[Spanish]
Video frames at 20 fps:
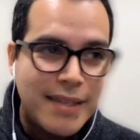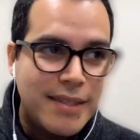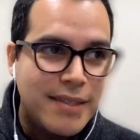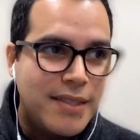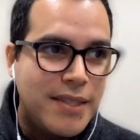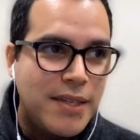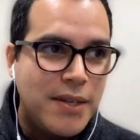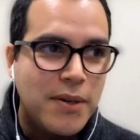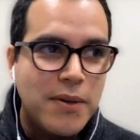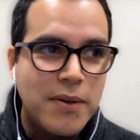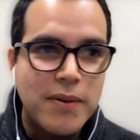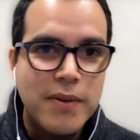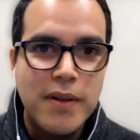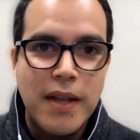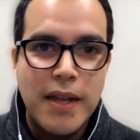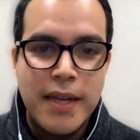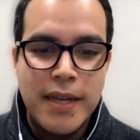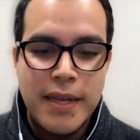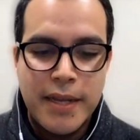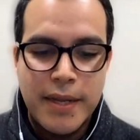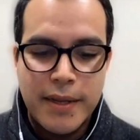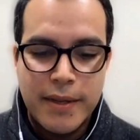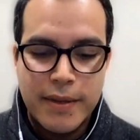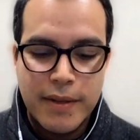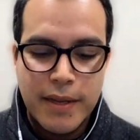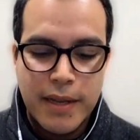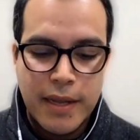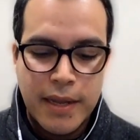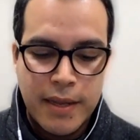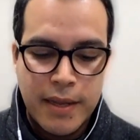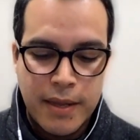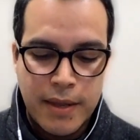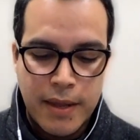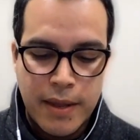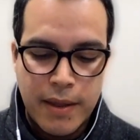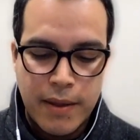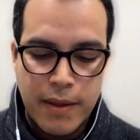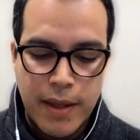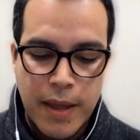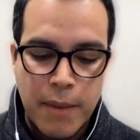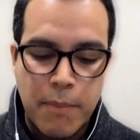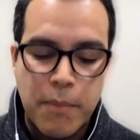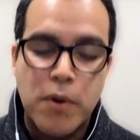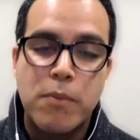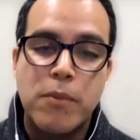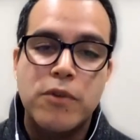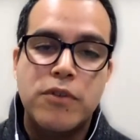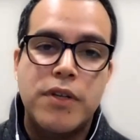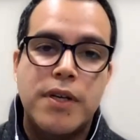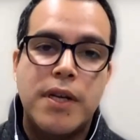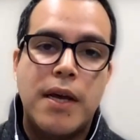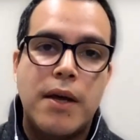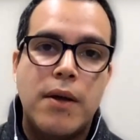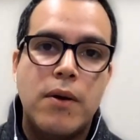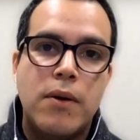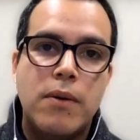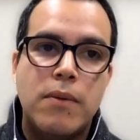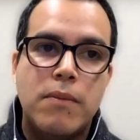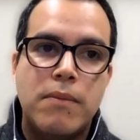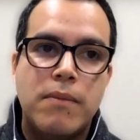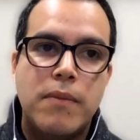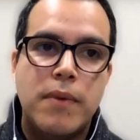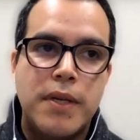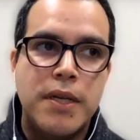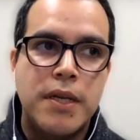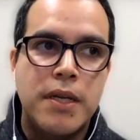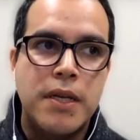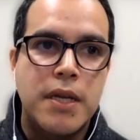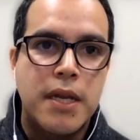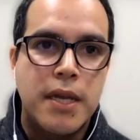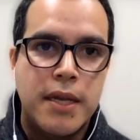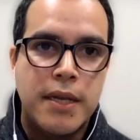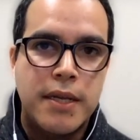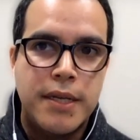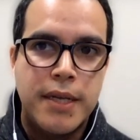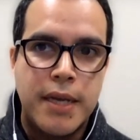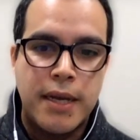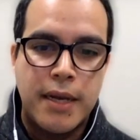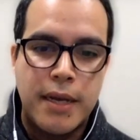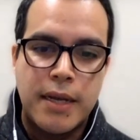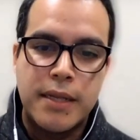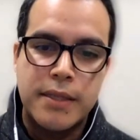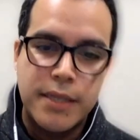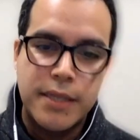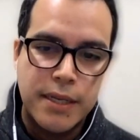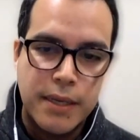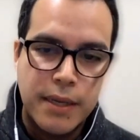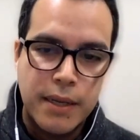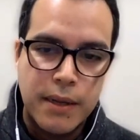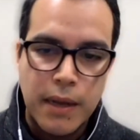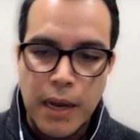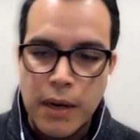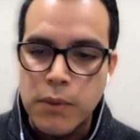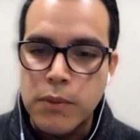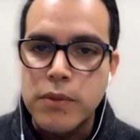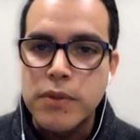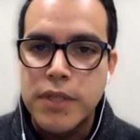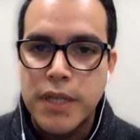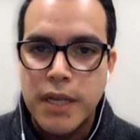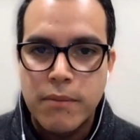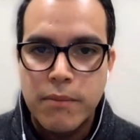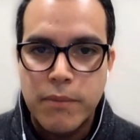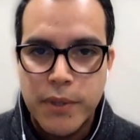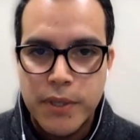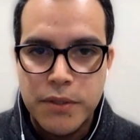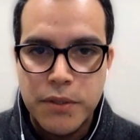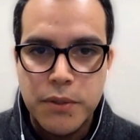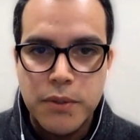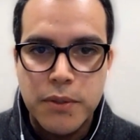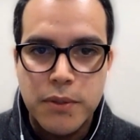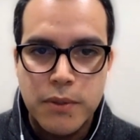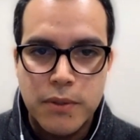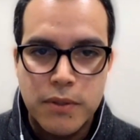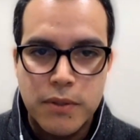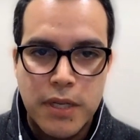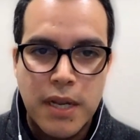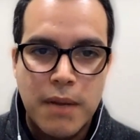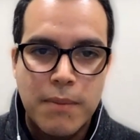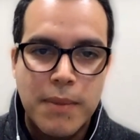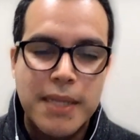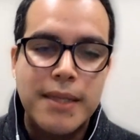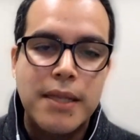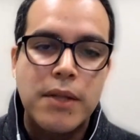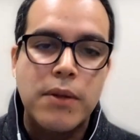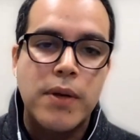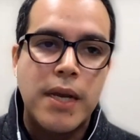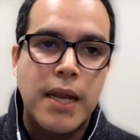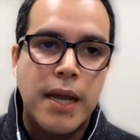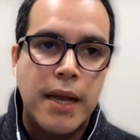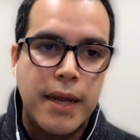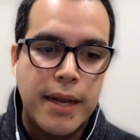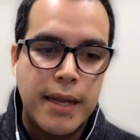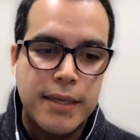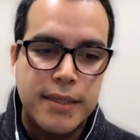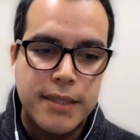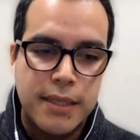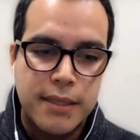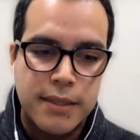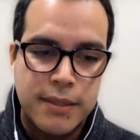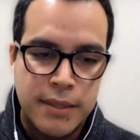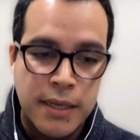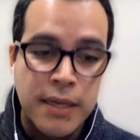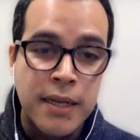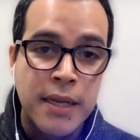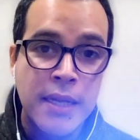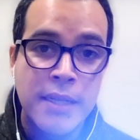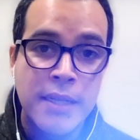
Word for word: canción eh, que he promocionado y que ya tiene algún tiempo en YouTube se llama Te doy las gracias.